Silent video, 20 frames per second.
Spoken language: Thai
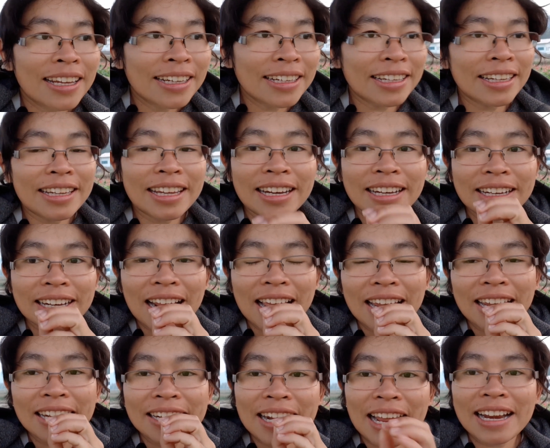ที่เห็นใน
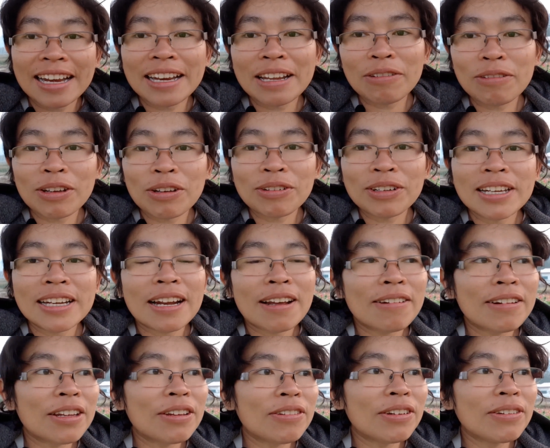ในรีวิวที่เรา
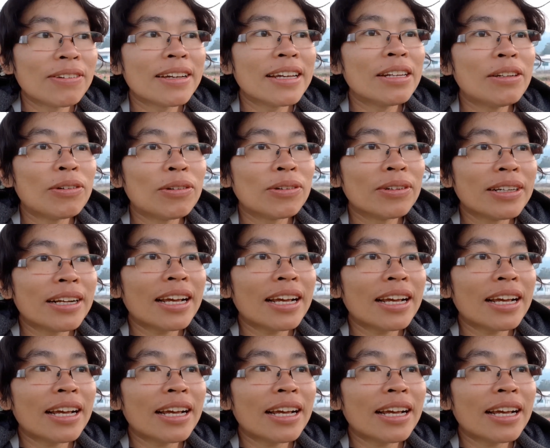รีวิวให้ดู